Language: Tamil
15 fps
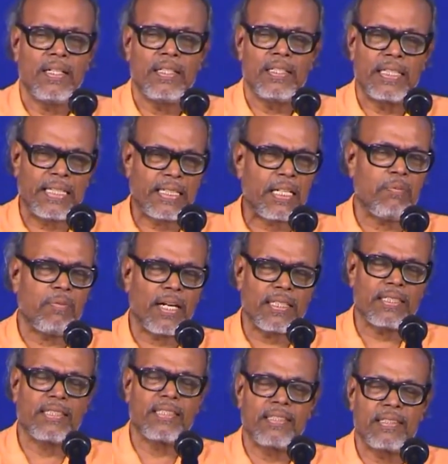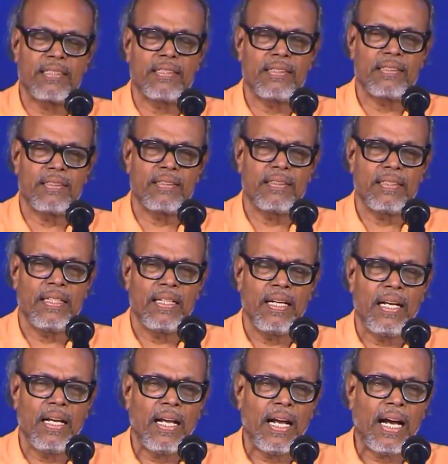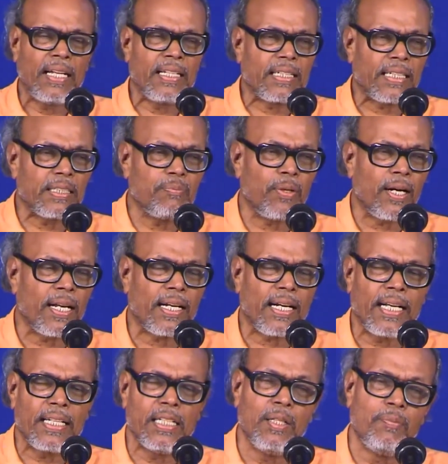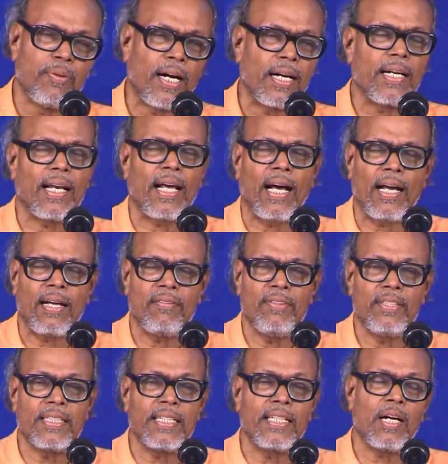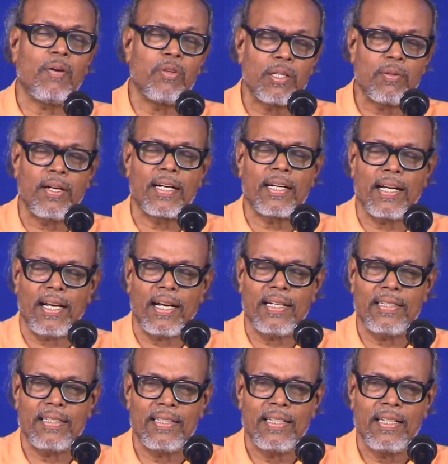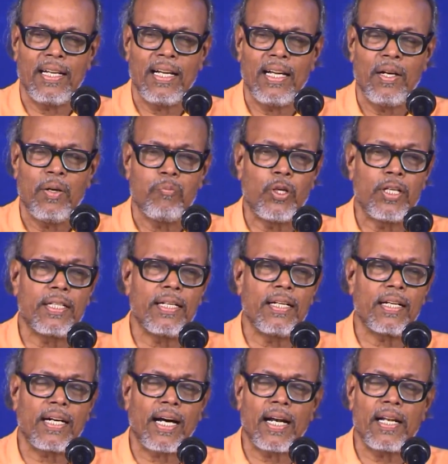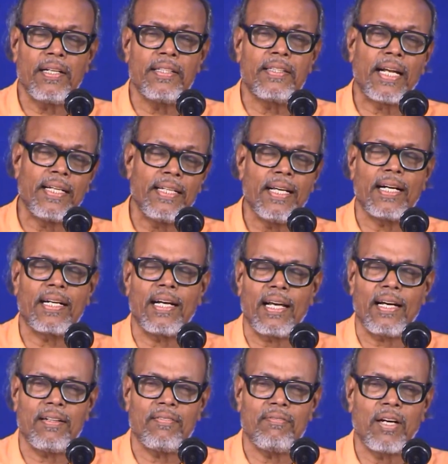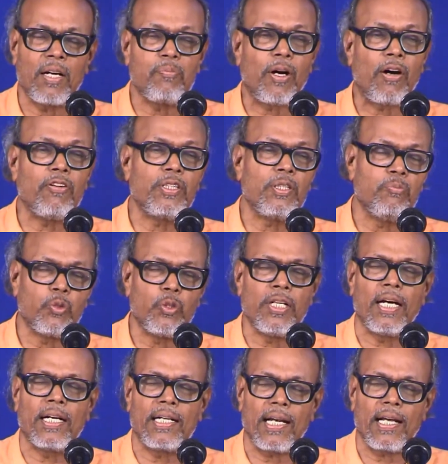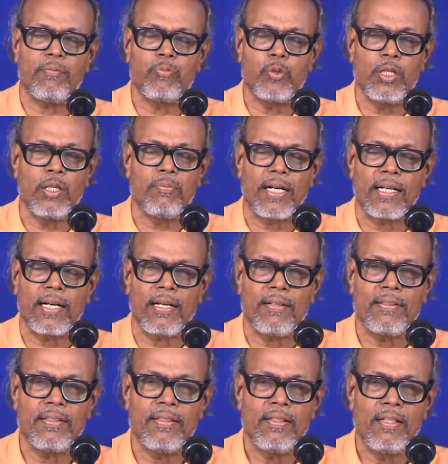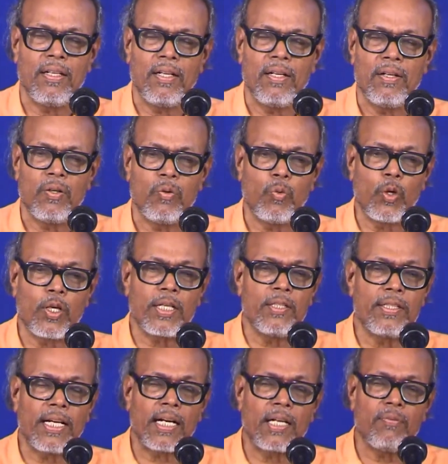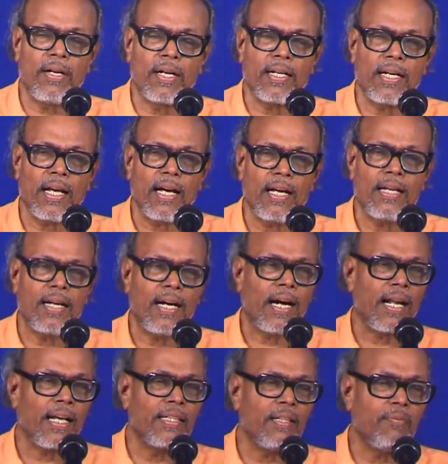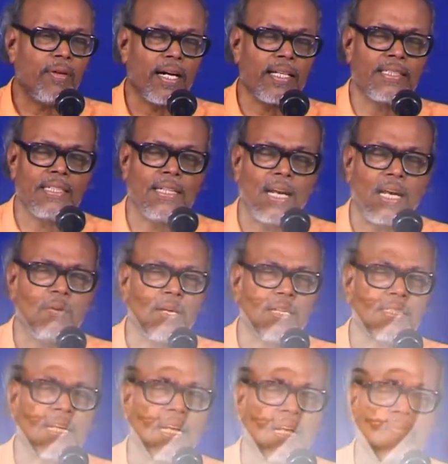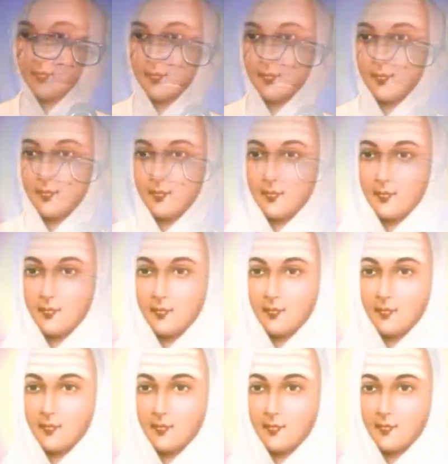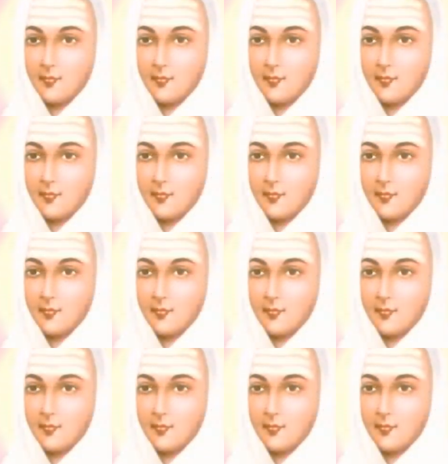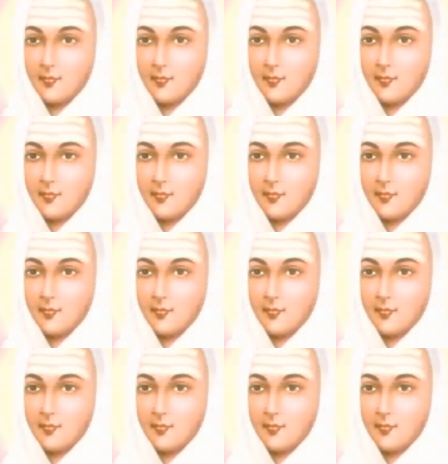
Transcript: கெட்ட மனசு அது கசப்பான காய் இனிப்பாக்கலாம் விஷத்தை அமுதமாக்கலாம் பொய்க்கின்ற காணலையும் தண்ணியாக்கலாம் வன் பாவத்தையும் புண்ணியாக்கலாம் புண்ணியமாக்கலாம் ஓட்டையும் தங்கமாக்கலாம் ஆனால் இந்த மனசை நல்ல மனசை நான் மாற்ற முடியும் ராமலிசாமி சொல்லுவார் திருவருள் முறையீட்டில்